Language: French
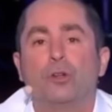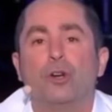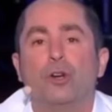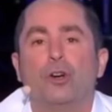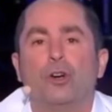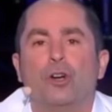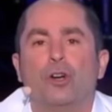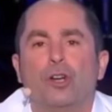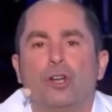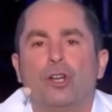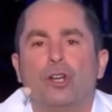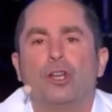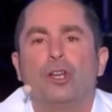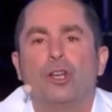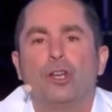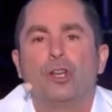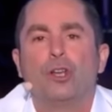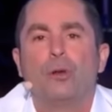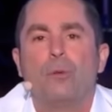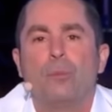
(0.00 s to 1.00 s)
nom
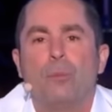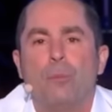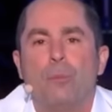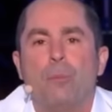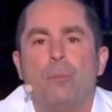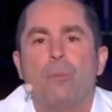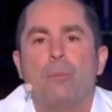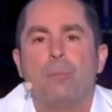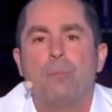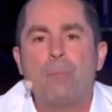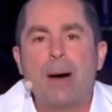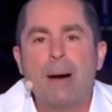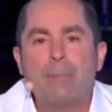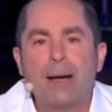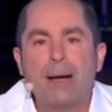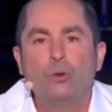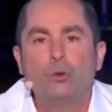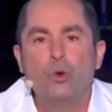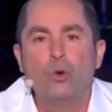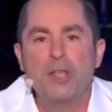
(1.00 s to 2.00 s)

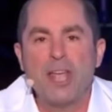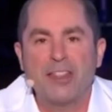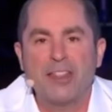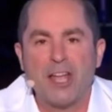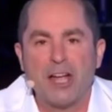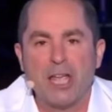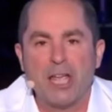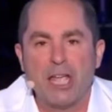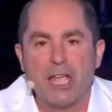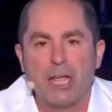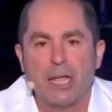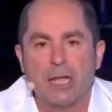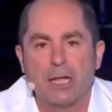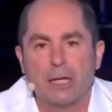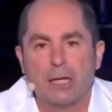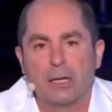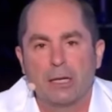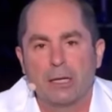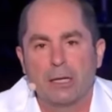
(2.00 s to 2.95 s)
Mamadou Yanangui.